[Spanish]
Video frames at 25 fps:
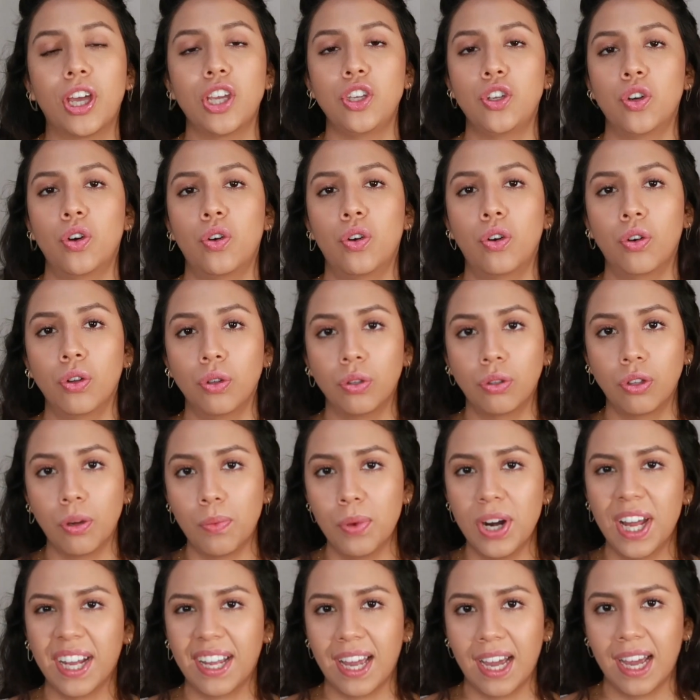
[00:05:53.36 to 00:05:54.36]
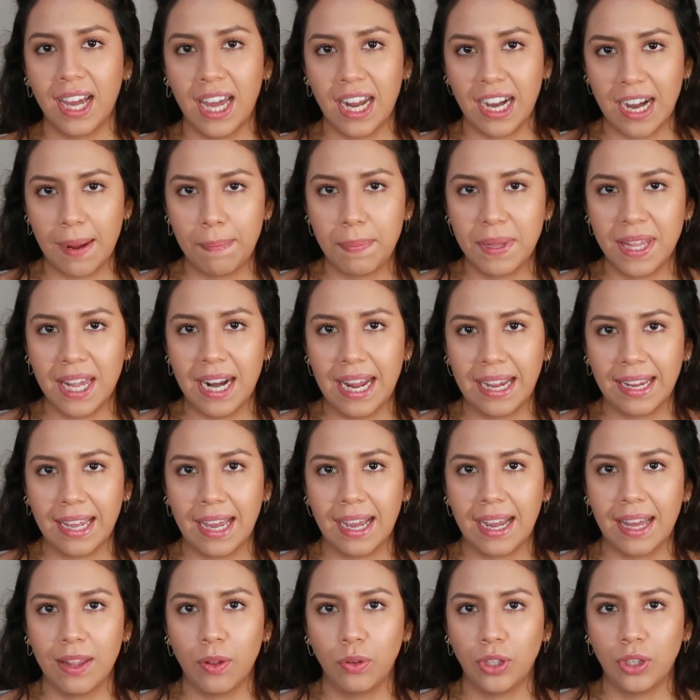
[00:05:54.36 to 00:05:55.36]
yo tomo la caja rápida, la
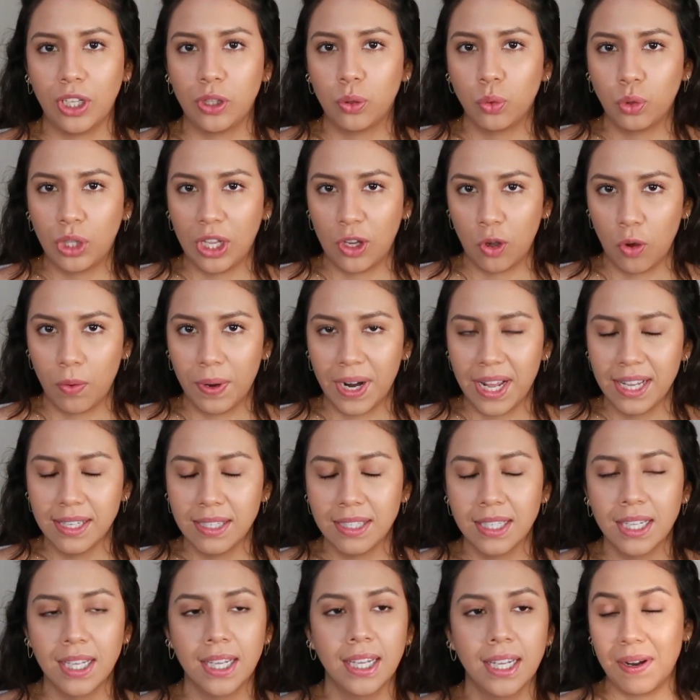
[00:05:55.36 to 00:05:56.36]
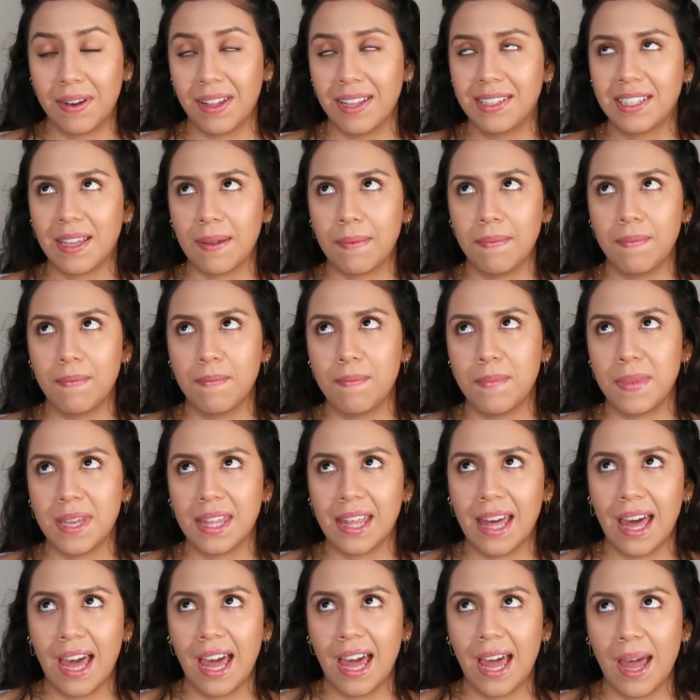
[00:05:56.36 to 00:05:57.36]
caja donde tú te cobras. La verdad es que me
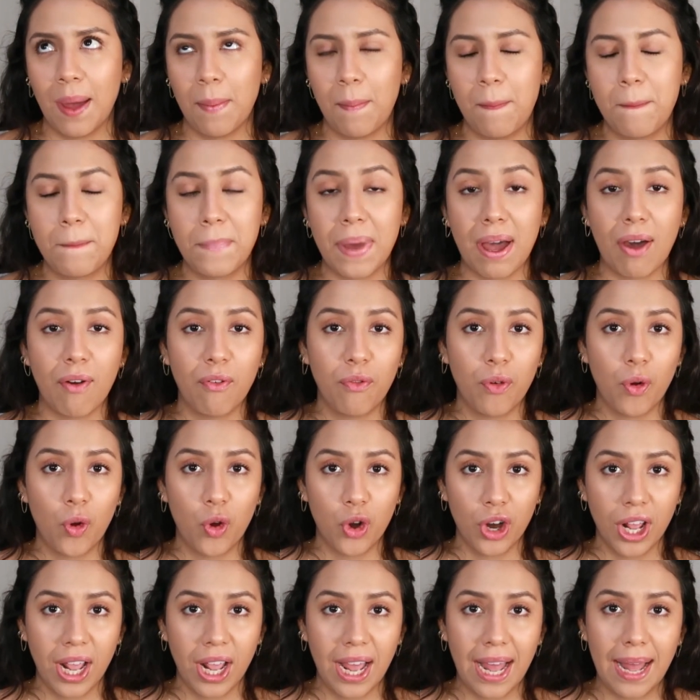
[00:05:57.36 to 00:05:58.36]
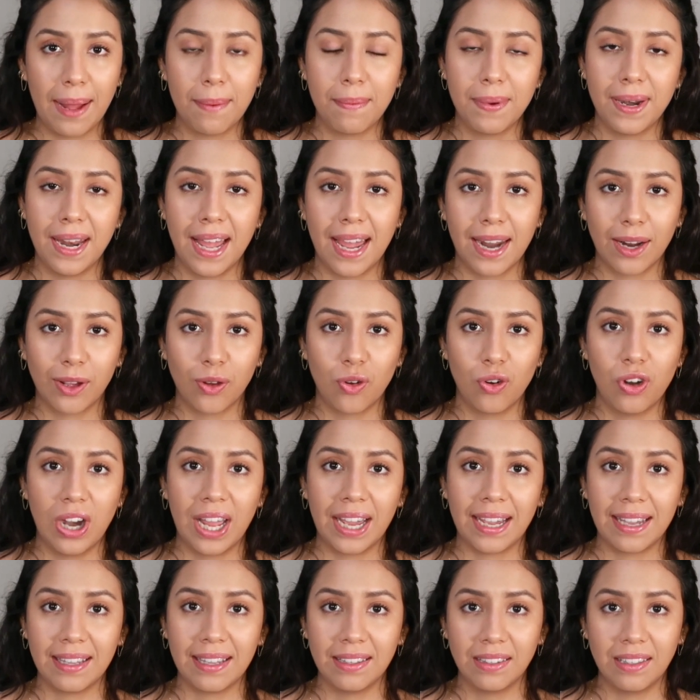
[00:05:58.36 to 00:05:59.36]
da pavor hablar con
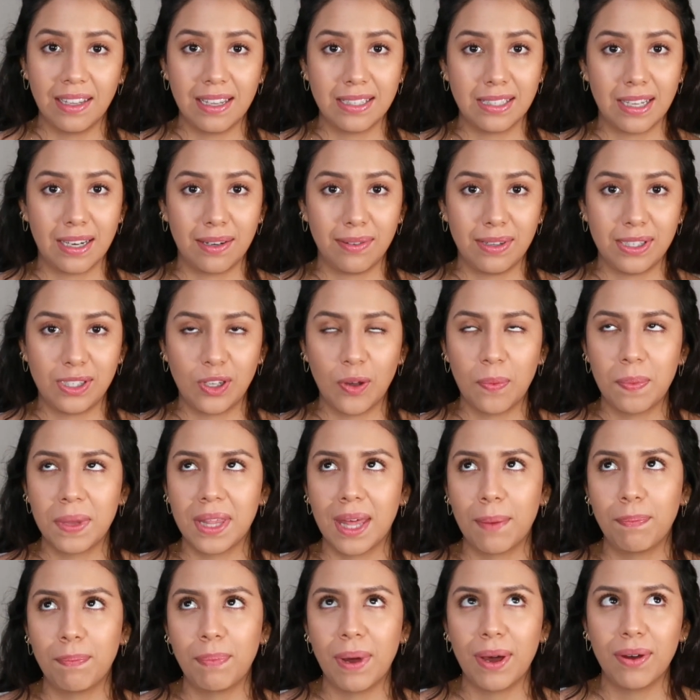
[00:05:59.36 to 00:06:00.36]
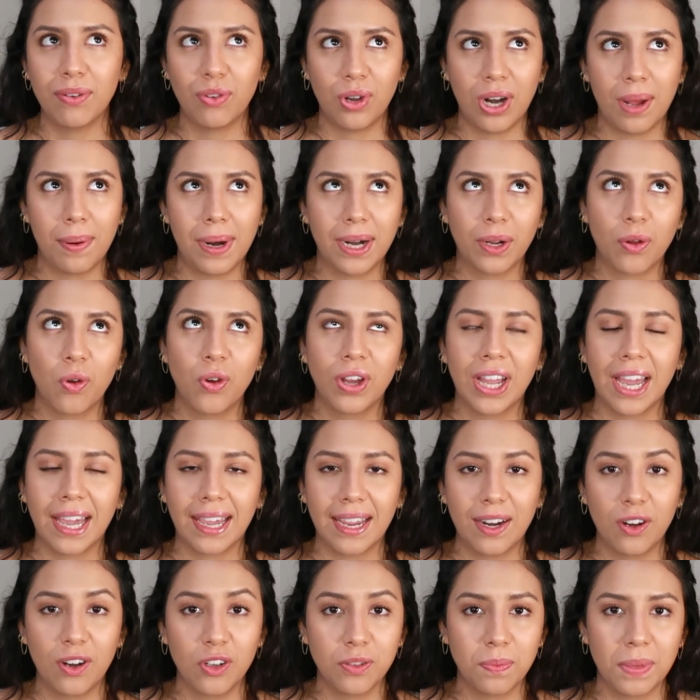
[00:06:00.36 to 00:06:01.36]
la gente de servicio, me da pavor hablar con
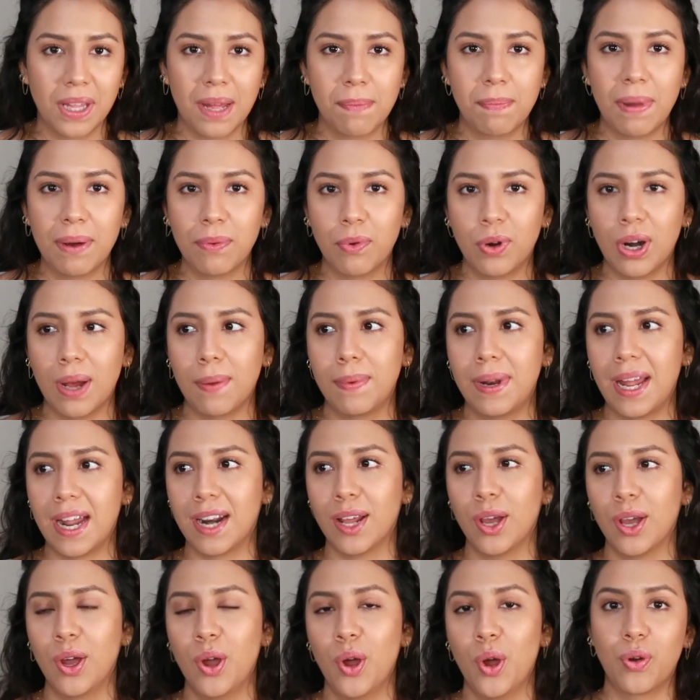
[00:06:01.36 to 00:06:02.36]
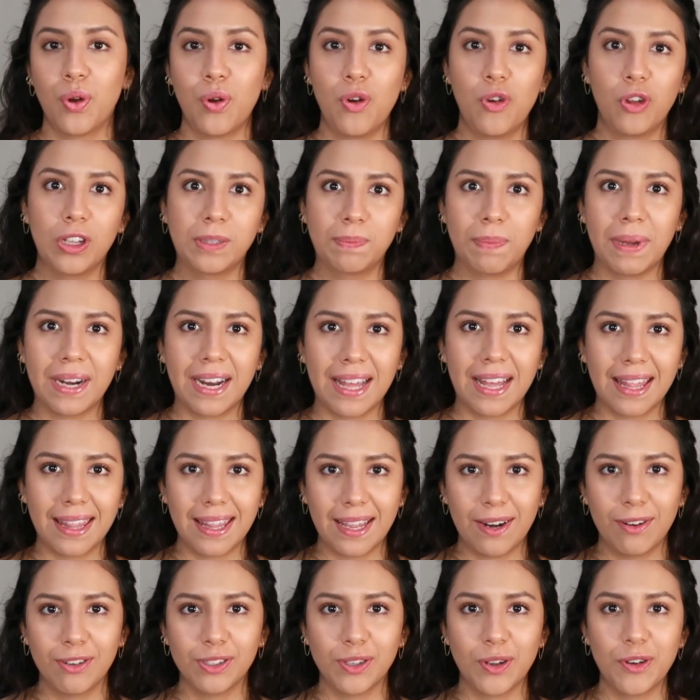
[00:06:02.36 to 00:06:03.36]
cajeros, me da pavor hablar con los panaderos.